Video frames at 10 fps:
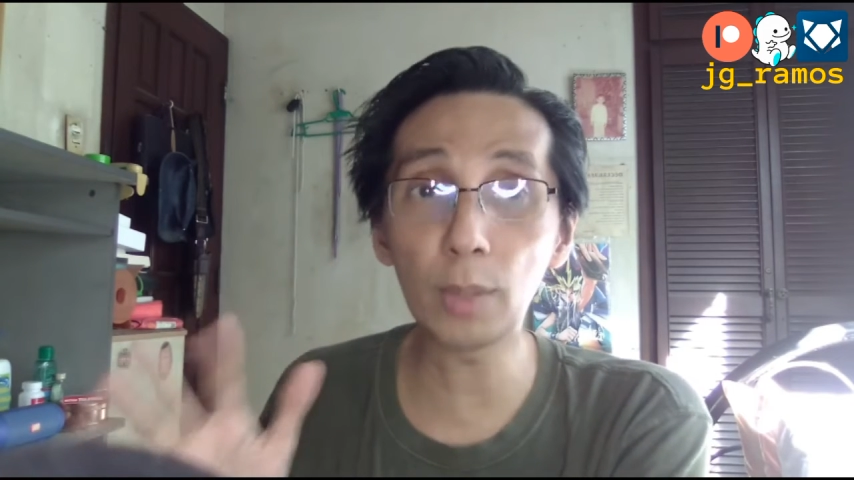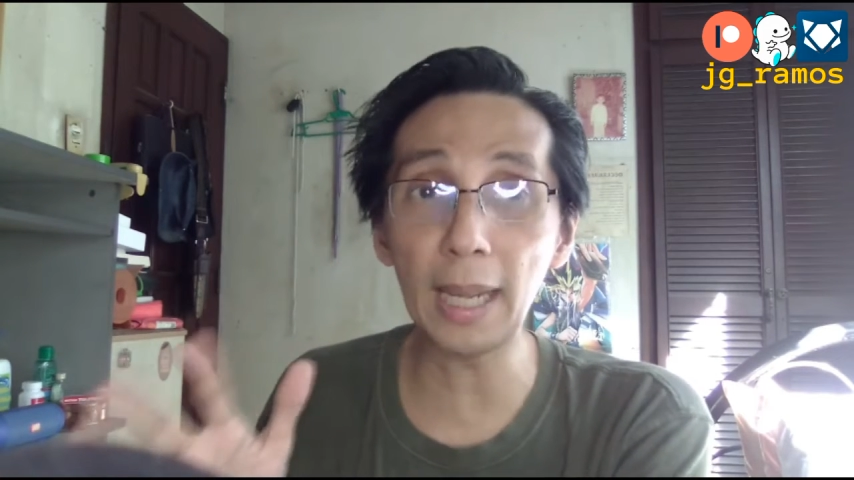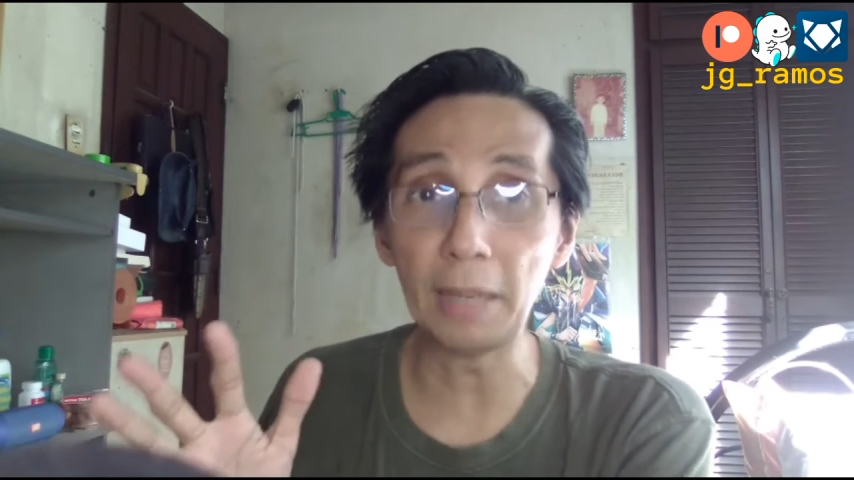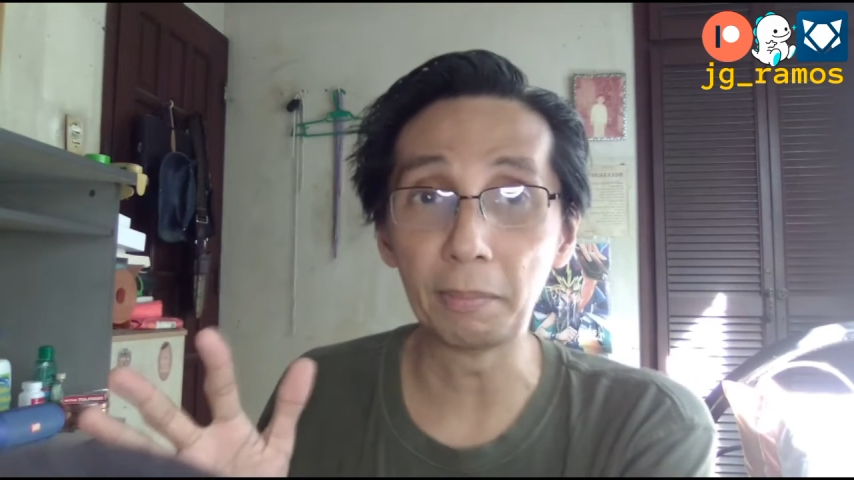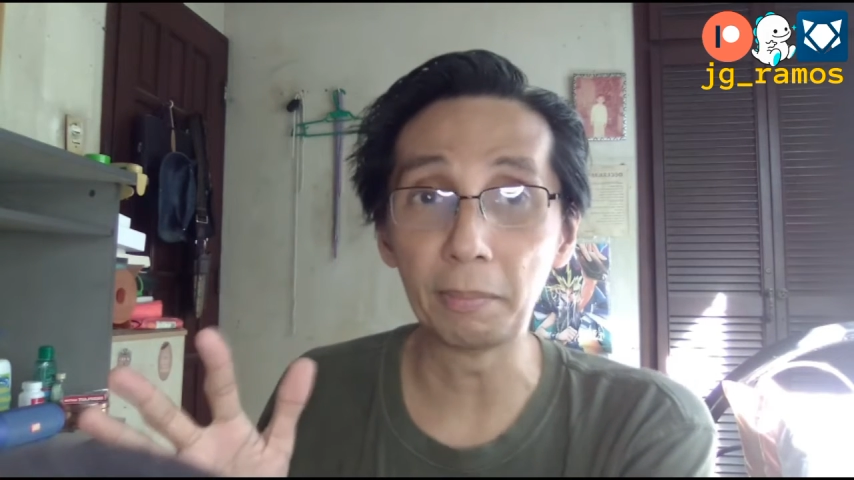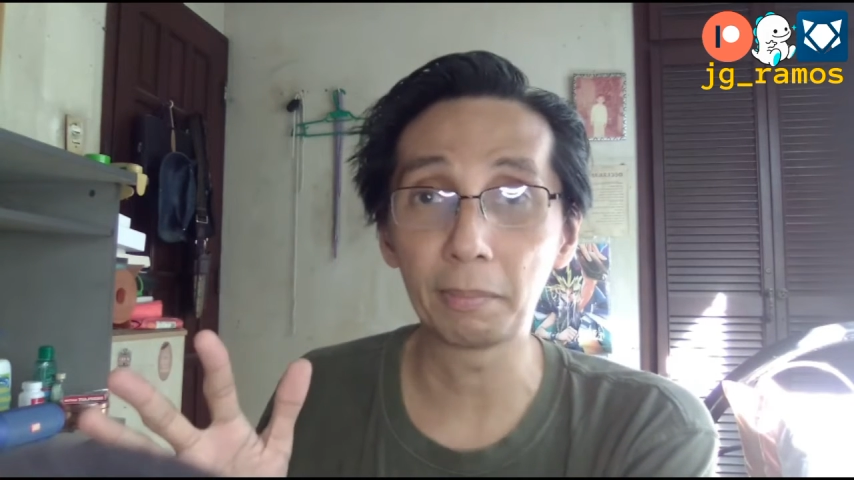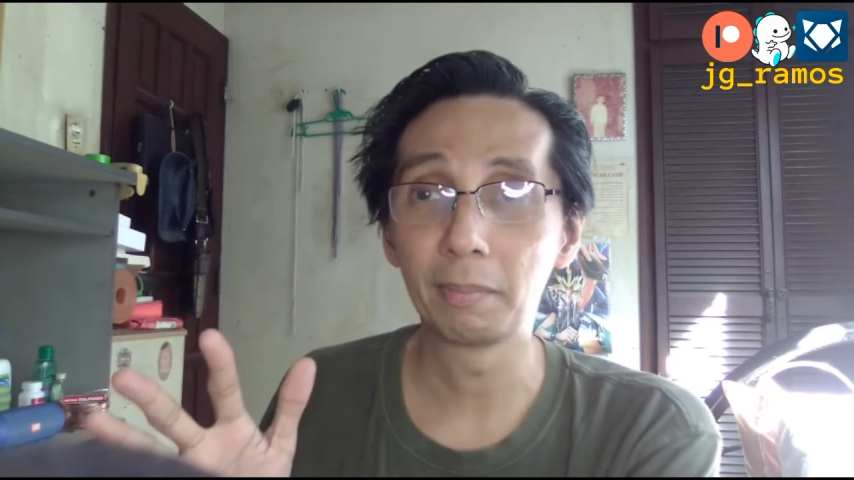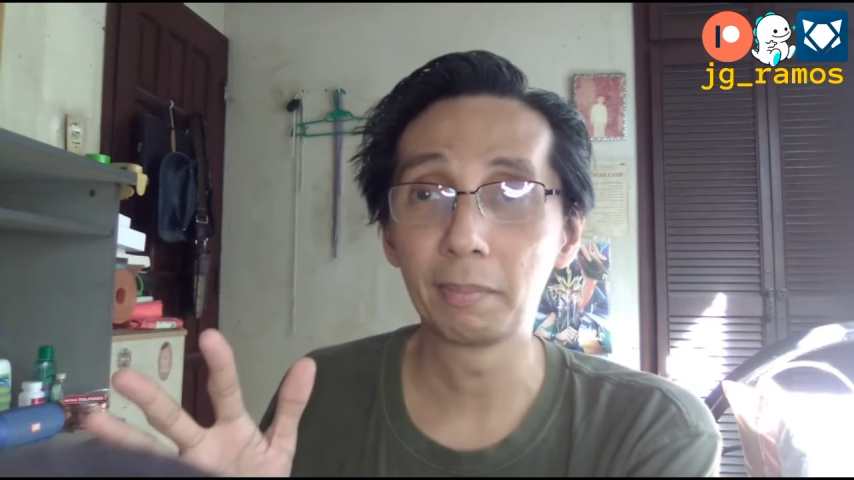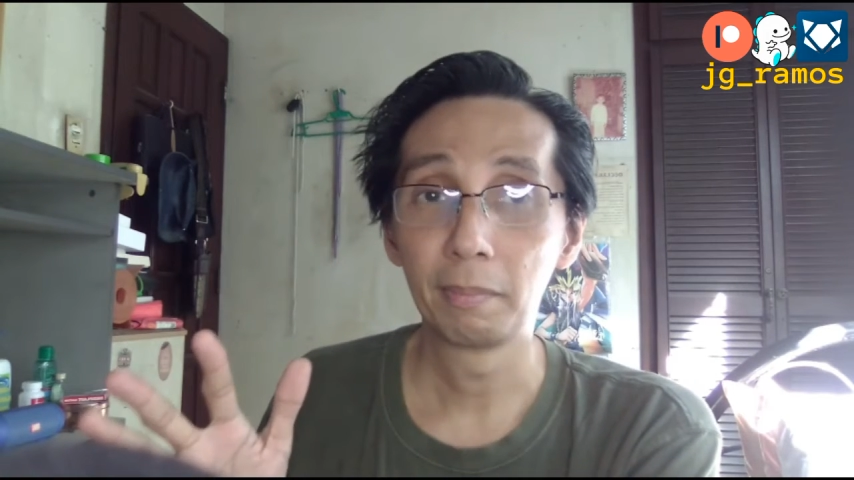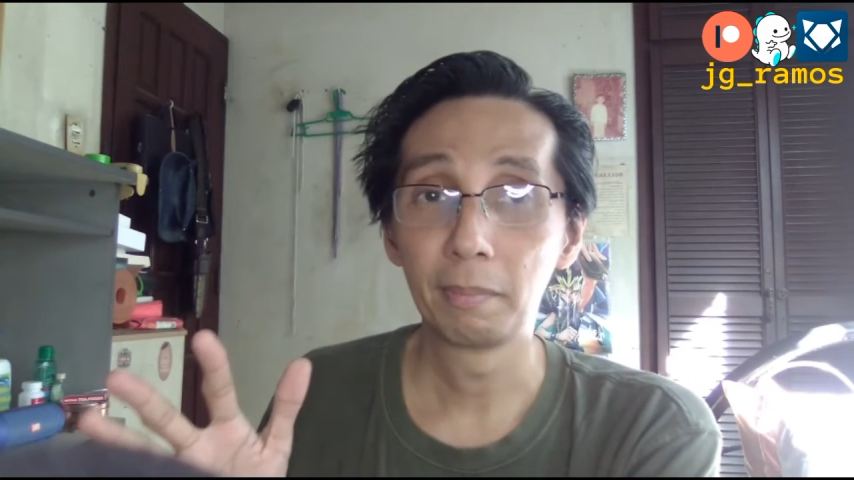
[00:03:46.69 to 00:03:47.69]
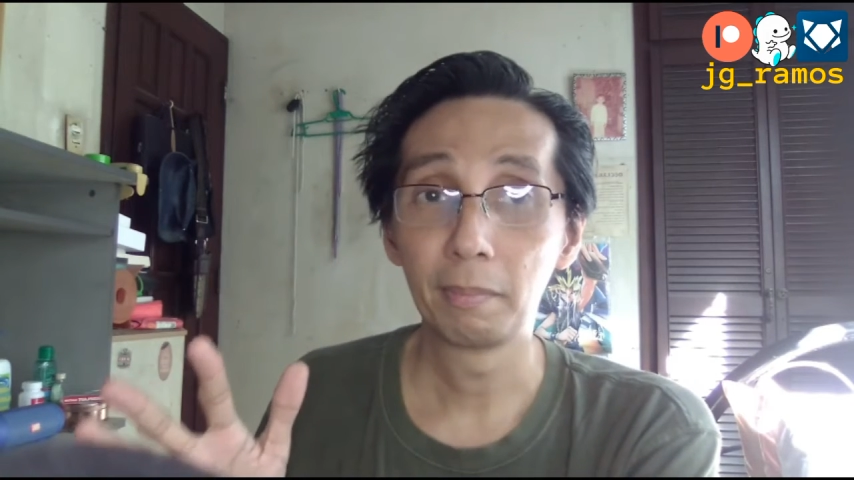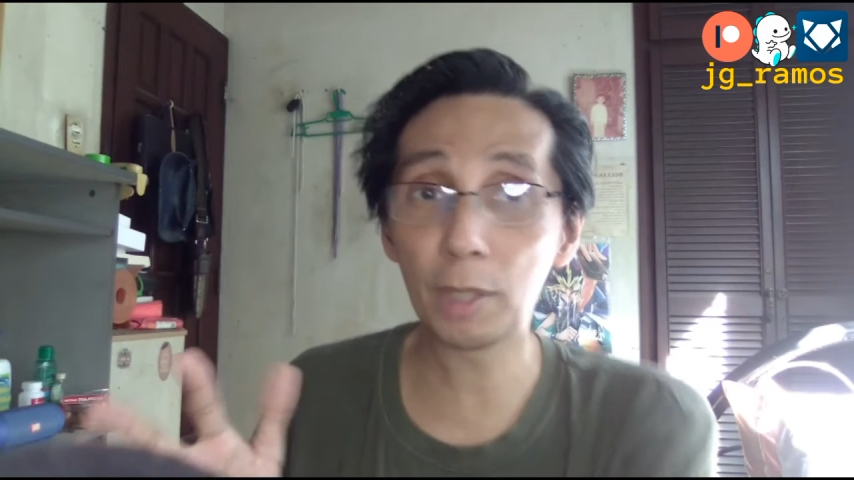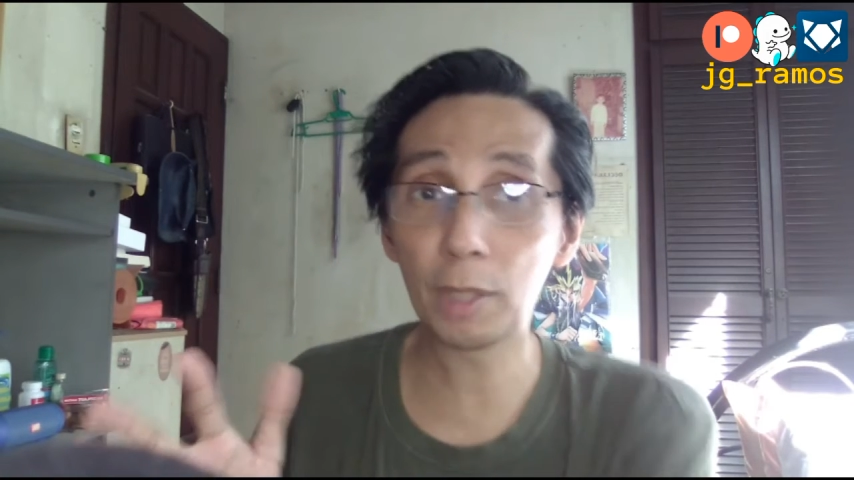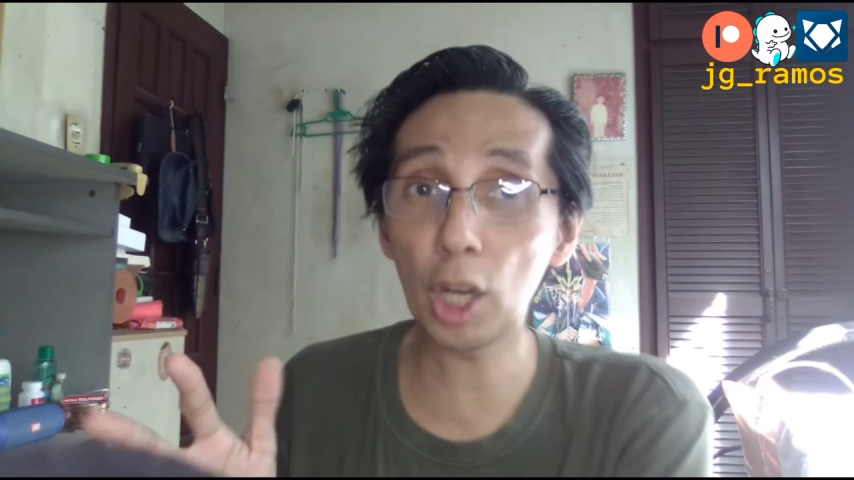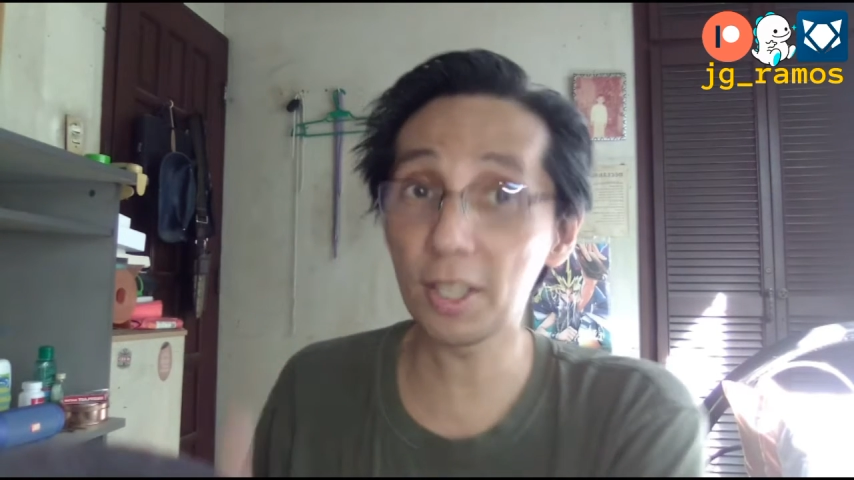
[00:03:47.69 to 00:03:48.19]
okay.
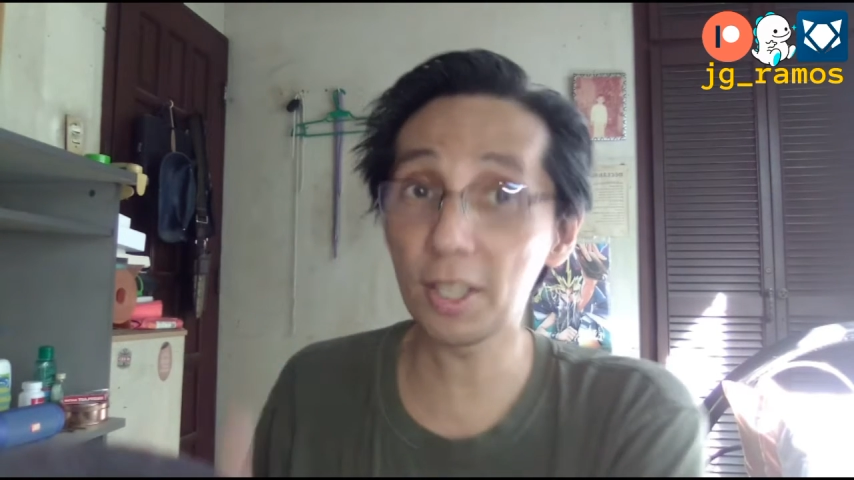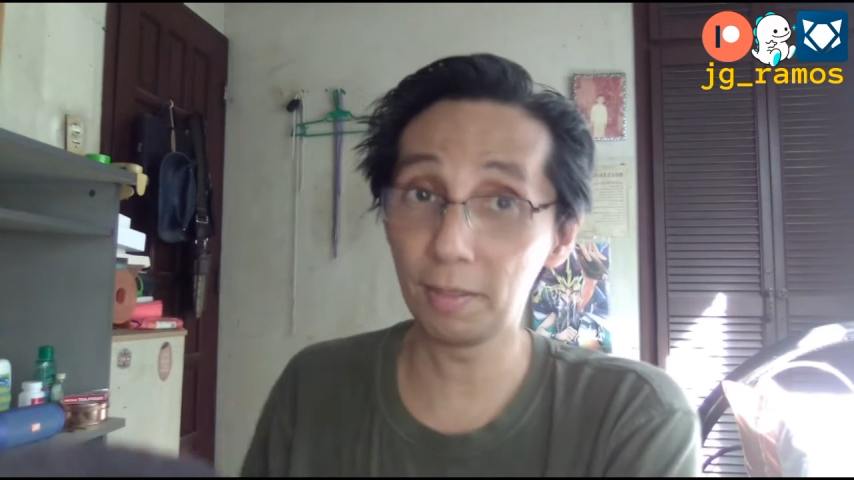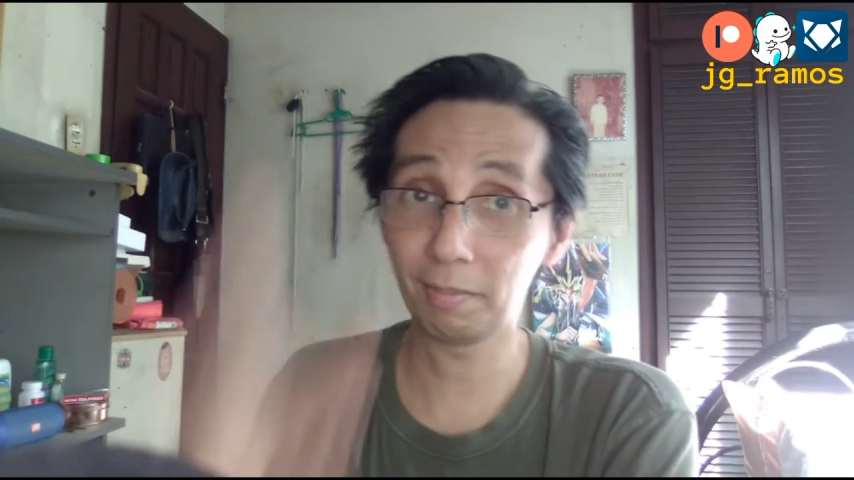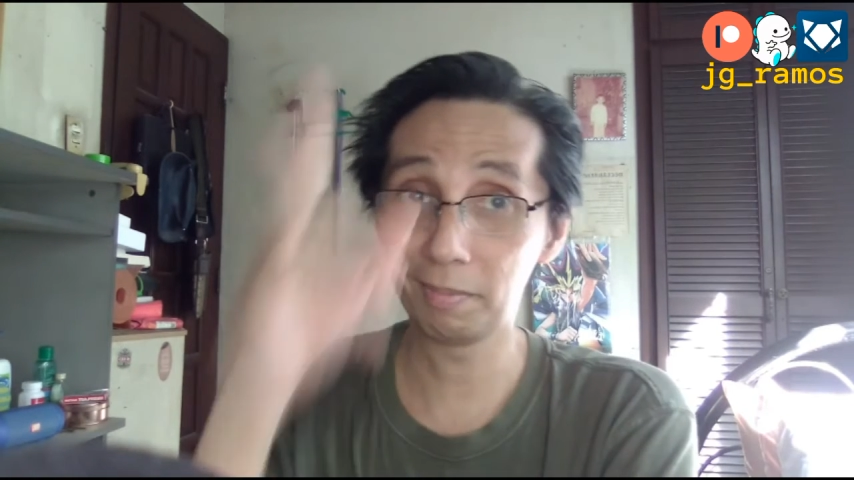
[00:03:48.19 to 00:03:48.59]
Because,